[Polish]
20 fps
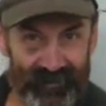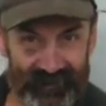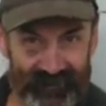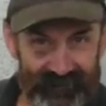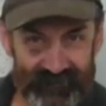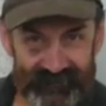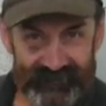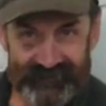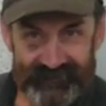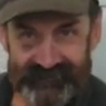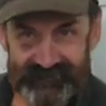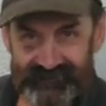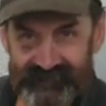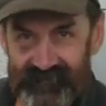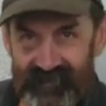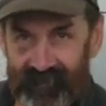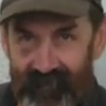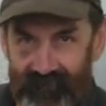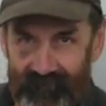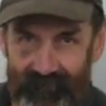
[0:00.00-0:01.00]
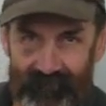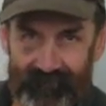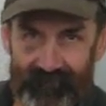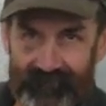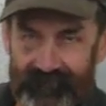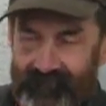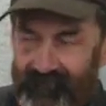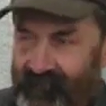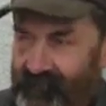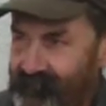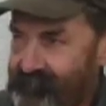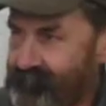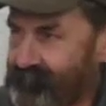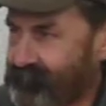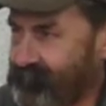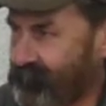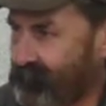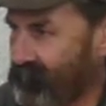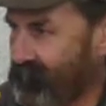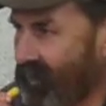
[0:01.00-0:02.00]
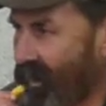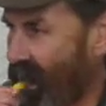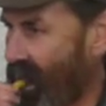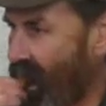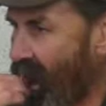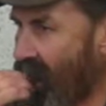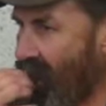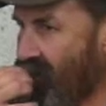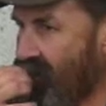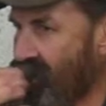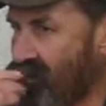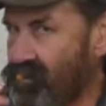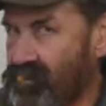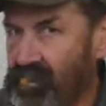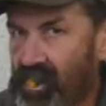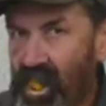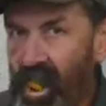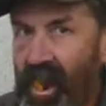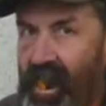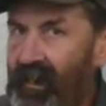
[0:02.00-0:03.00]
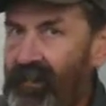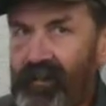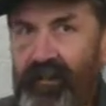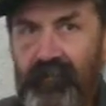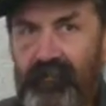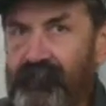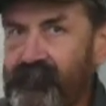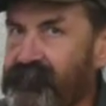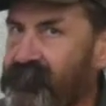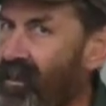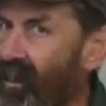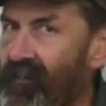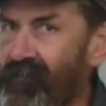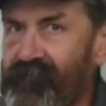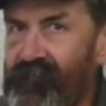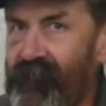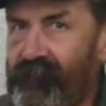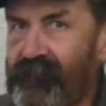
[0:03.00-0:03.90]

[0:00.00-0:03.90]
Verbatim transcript: no taka prawda jest. No. no. nie byłeś nigdy na maratonie, nie widziałeś no. na pewno, no widzisz.